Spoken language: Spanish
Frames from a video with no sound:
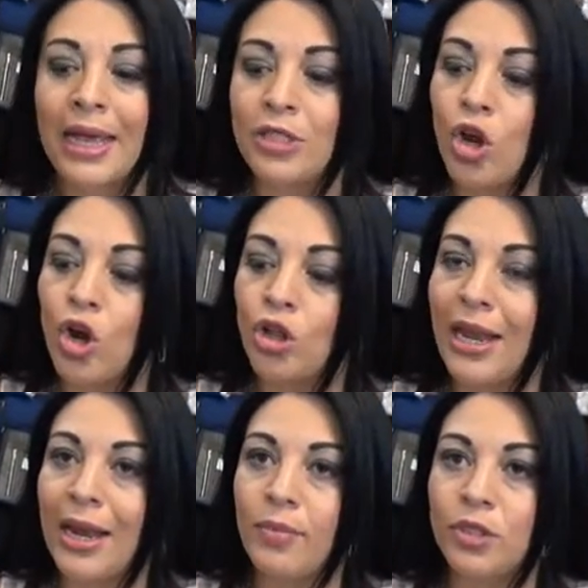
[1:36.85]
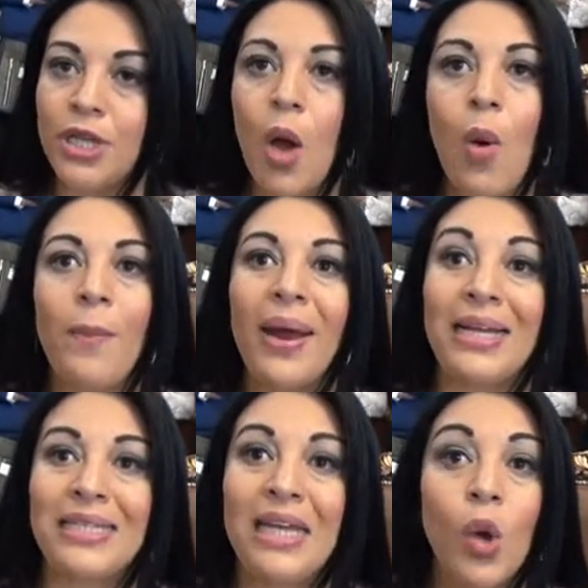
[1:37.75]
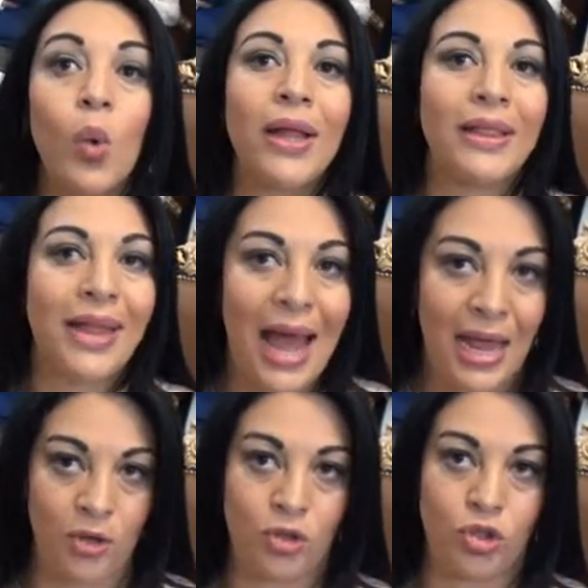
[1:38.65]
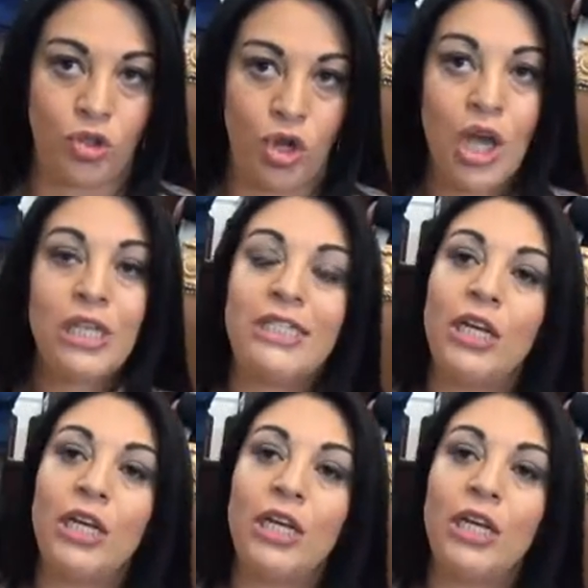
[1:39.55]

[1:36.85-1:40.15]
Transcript: que solo tenemos agua para 50 años.